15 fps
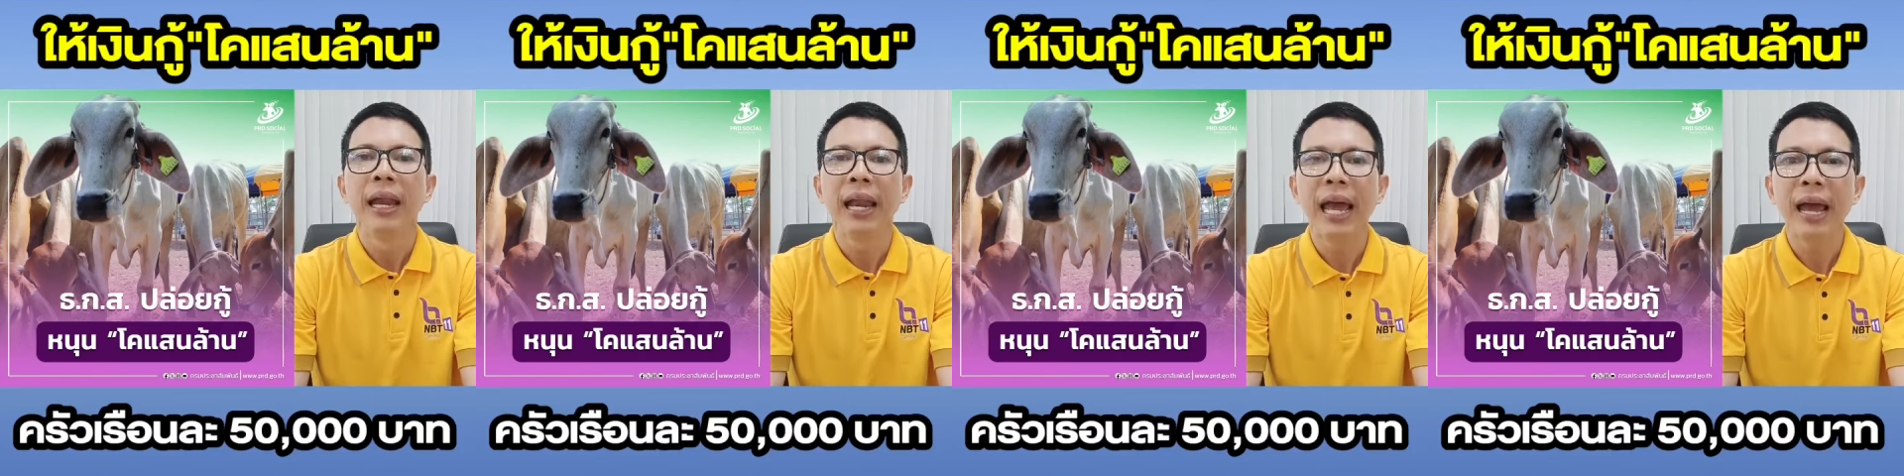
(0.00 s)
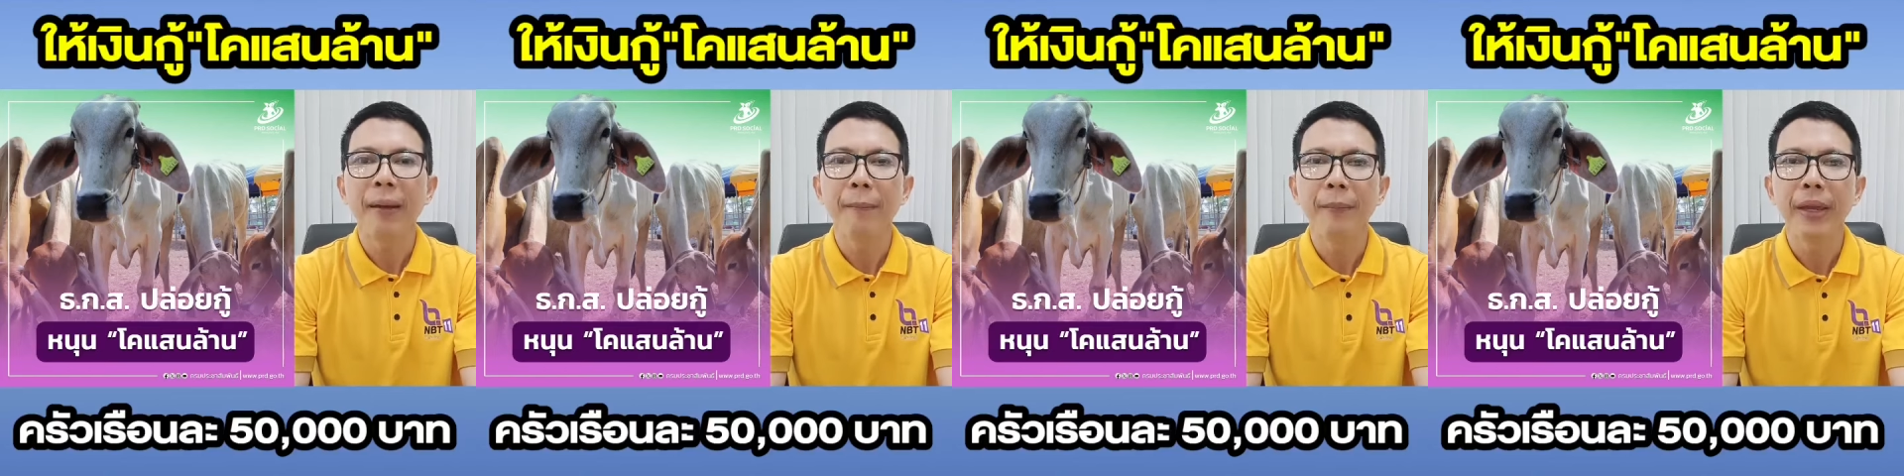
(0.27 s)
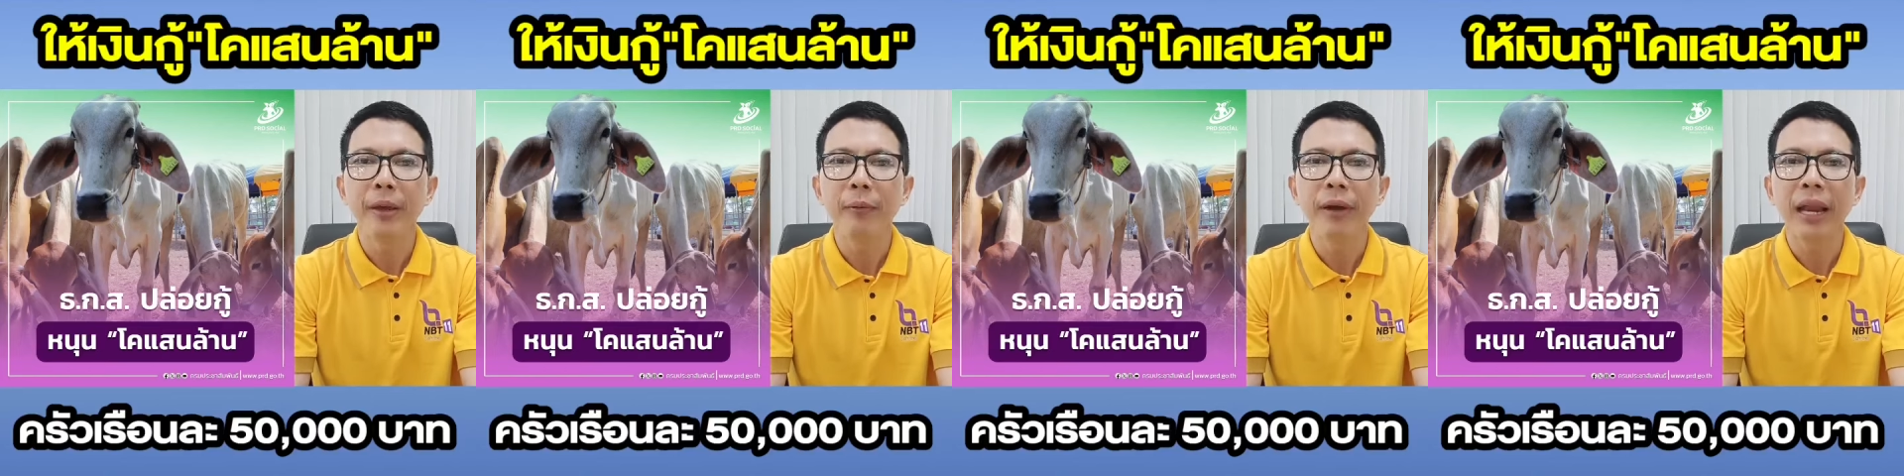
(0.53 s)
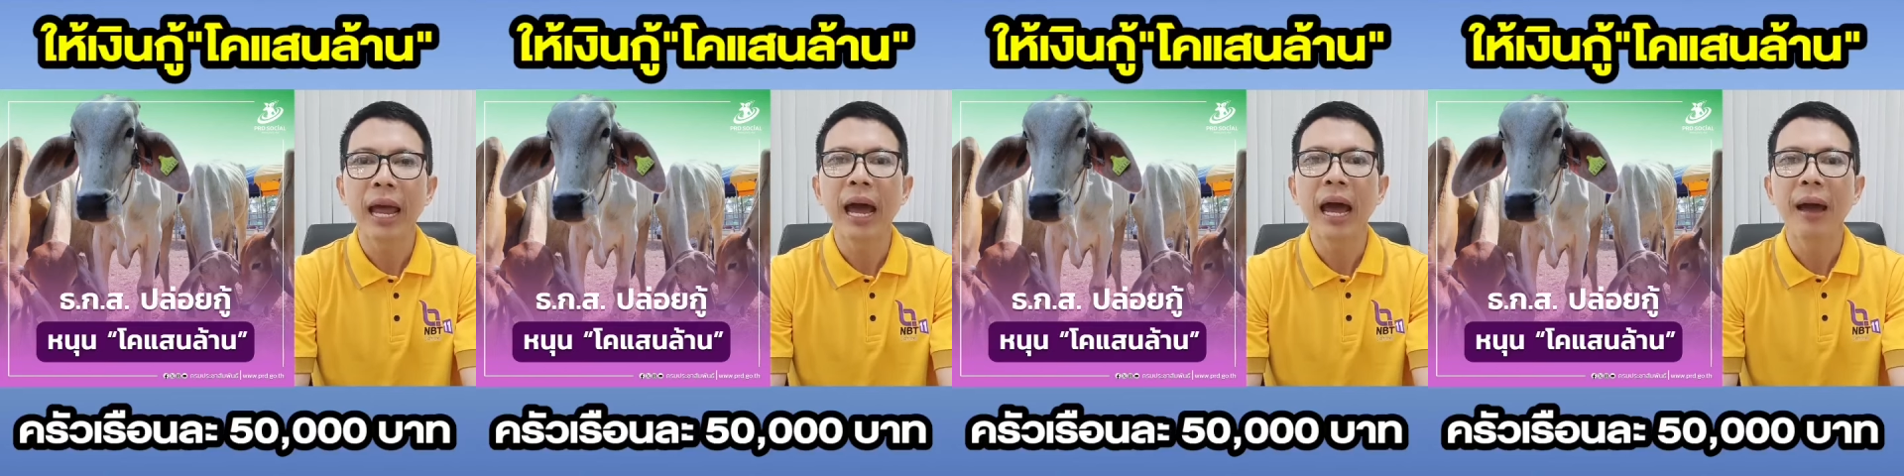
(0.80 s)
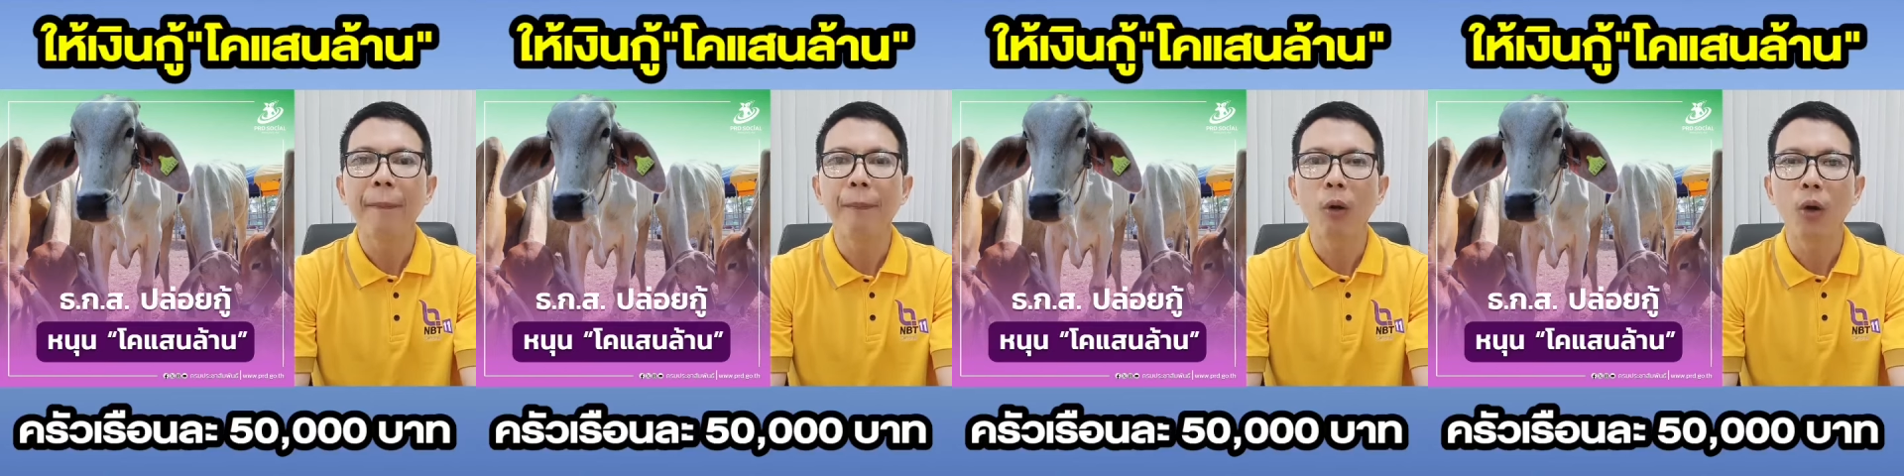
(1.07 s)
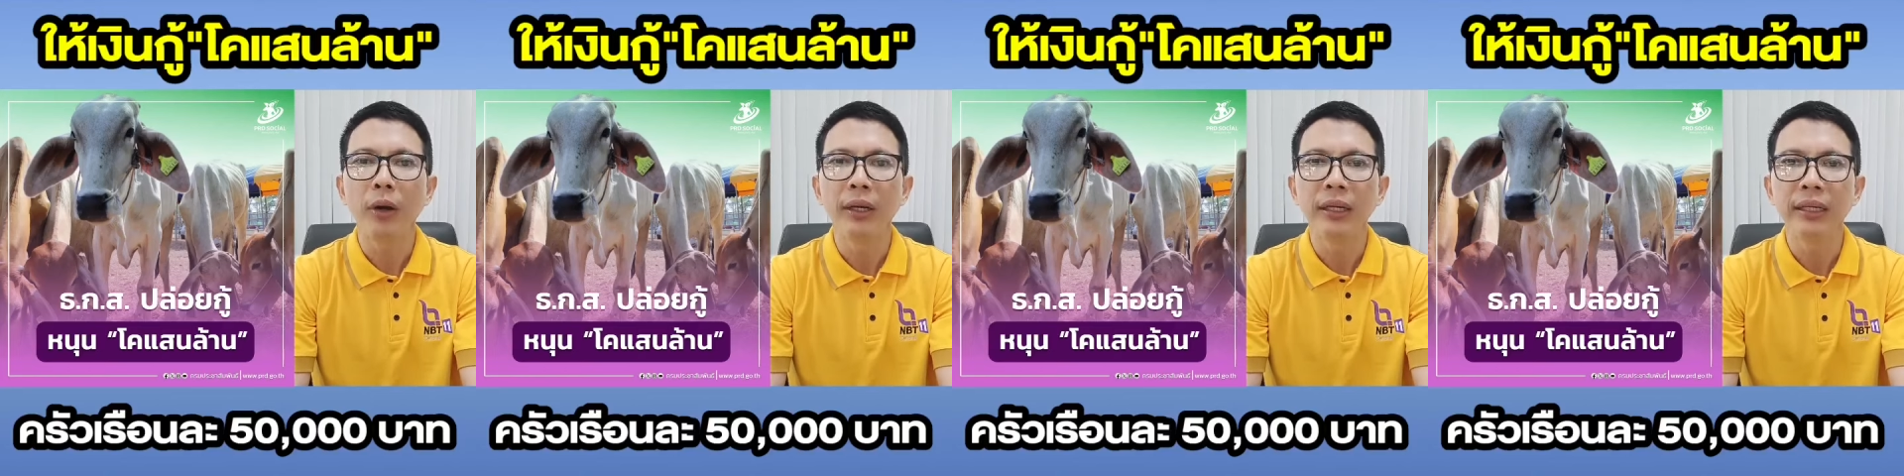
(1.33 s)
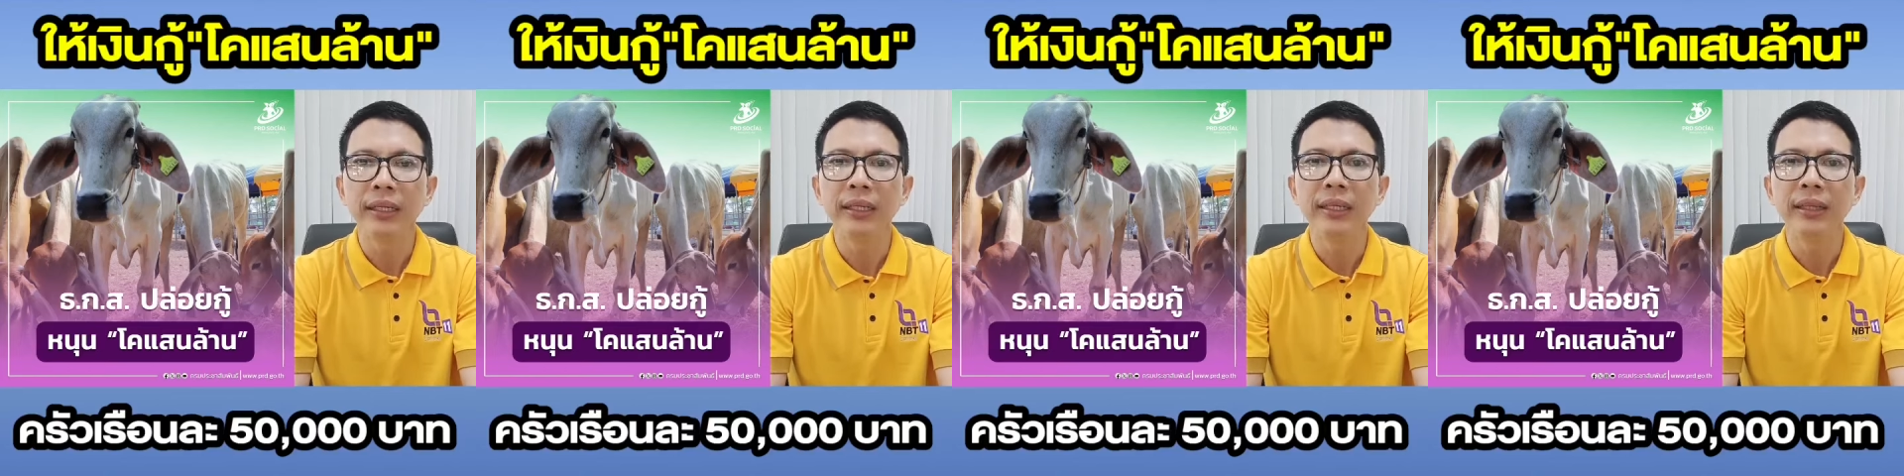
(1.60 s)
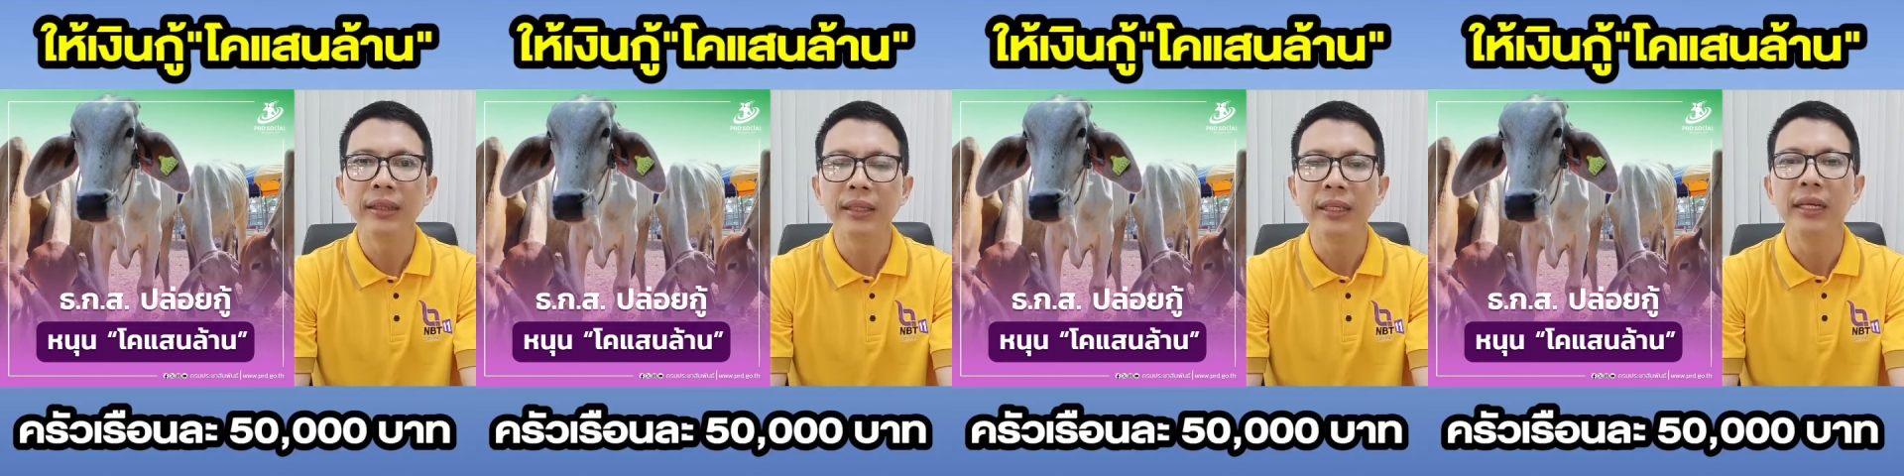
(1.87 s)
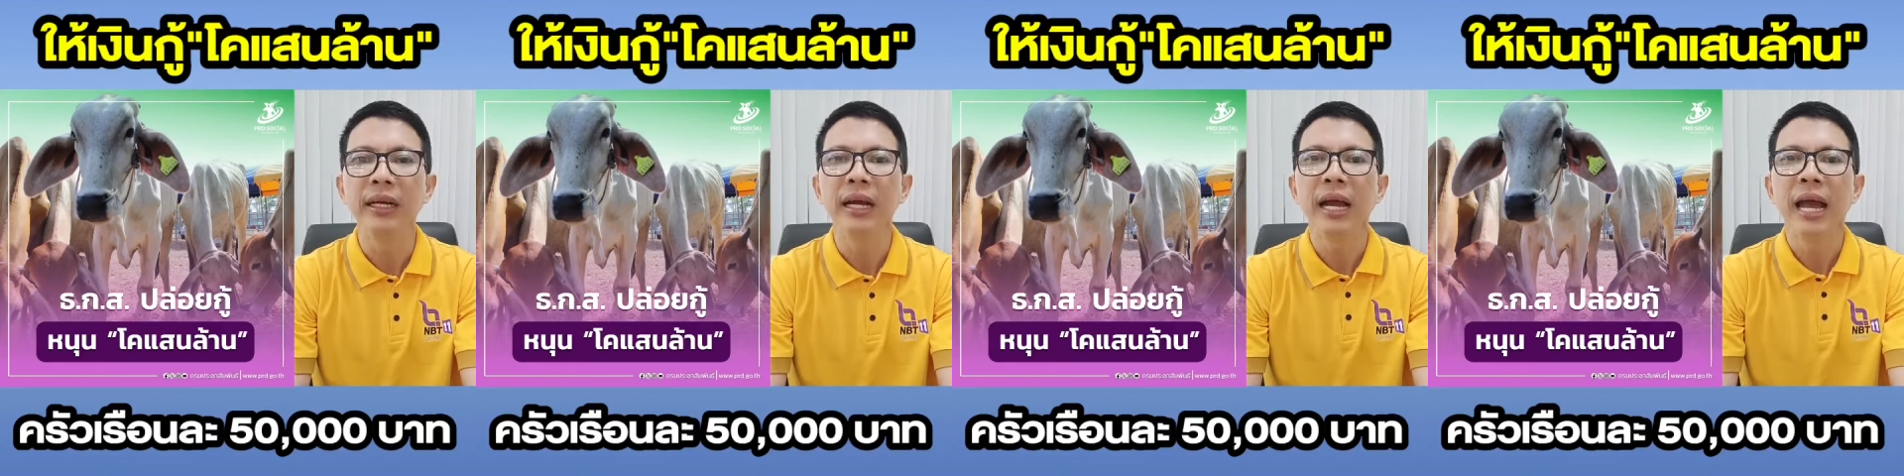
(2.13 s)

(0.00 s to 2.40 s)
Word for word: และมีเวลาผ่อนคืนถึง